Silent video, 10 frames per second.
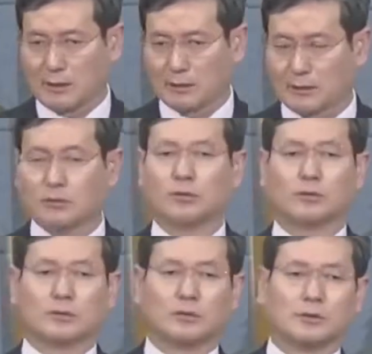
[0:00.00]

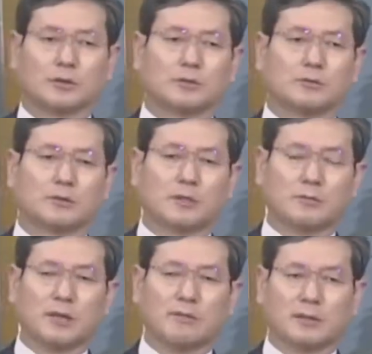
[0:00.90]
그리고 여러분
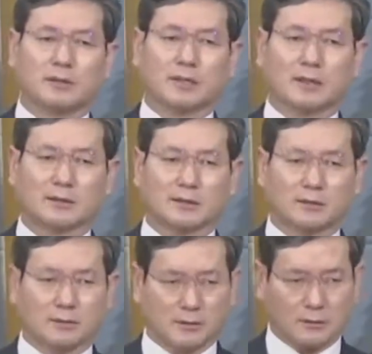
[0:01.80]
열매 맺는 가지는 더
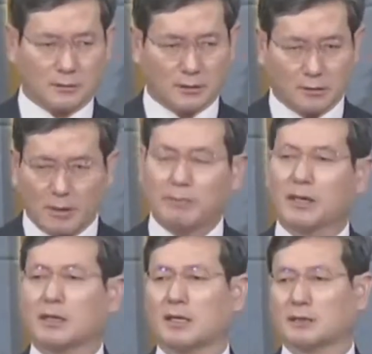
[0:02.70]
열매
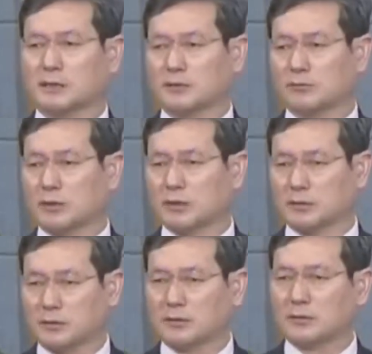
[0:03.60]
맺게 하시기
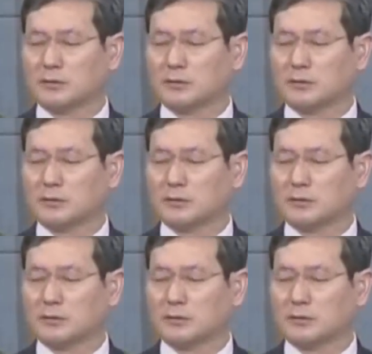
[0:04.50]
위해서